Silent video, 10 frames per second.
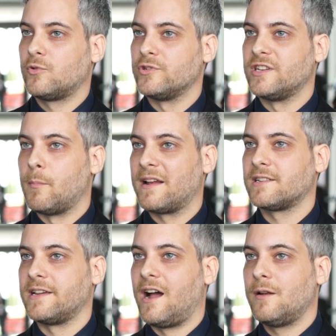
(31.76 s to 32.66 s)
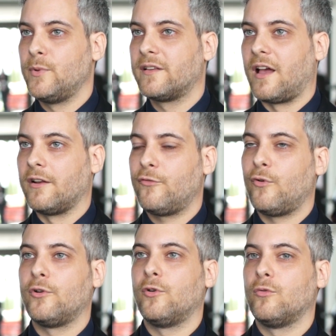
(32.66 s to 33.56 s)
durch den Materialmix
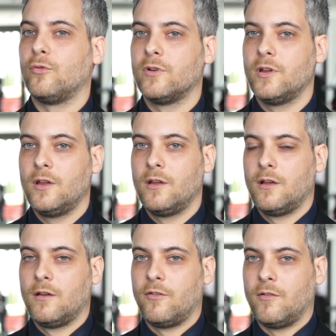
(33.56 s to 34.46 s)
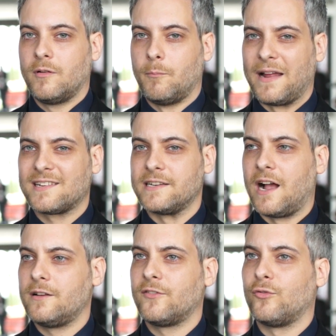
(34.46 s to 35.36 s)
Anforderungen,
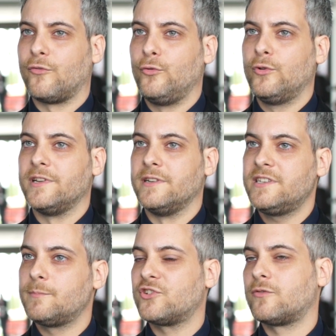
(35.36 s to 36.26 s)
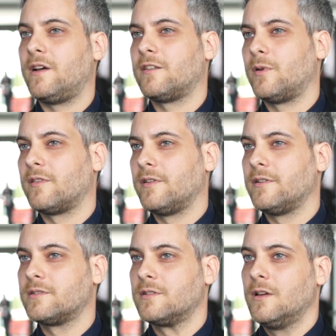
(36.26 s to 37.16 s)
Materialien zu fügen, die nicht mehr schweißbar
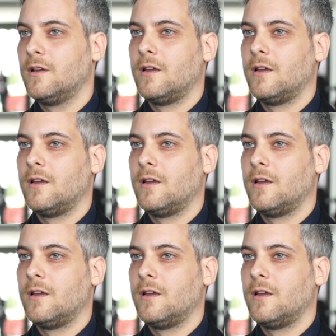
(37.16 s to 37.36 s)
sind.